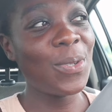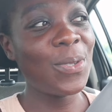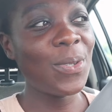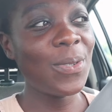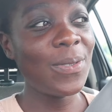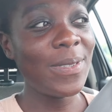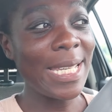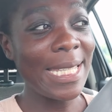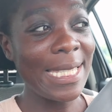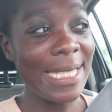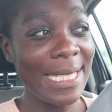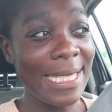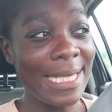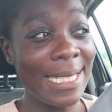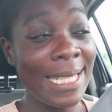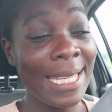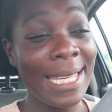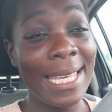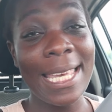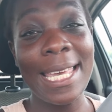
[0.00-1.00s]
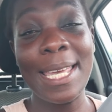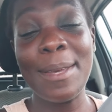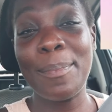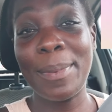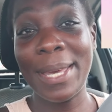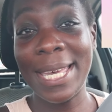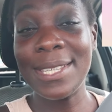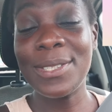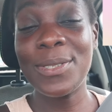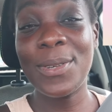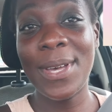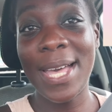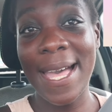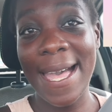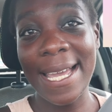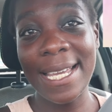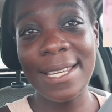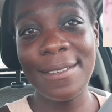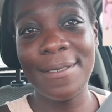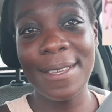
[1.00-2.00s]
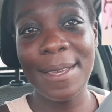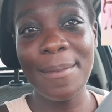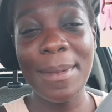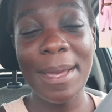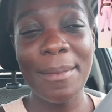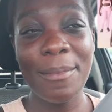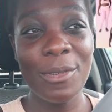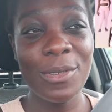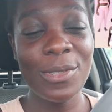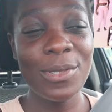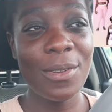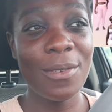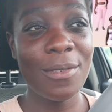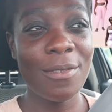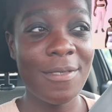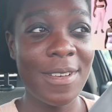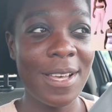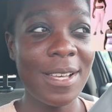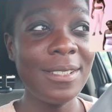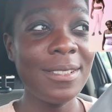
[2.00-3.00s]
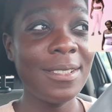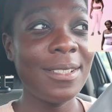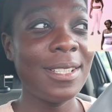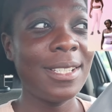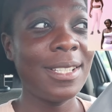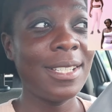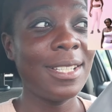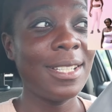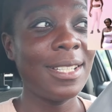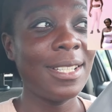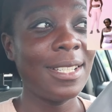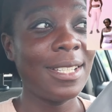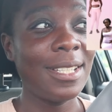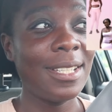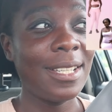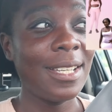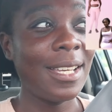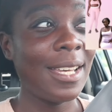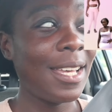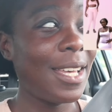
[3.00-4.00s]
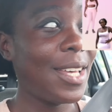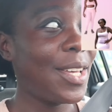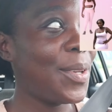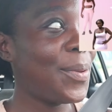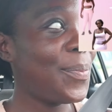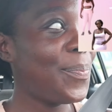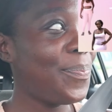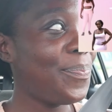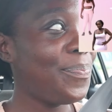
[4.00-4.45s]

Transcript: jour fatidique est presque arrivé, maman s'en va. Voilà. Euh,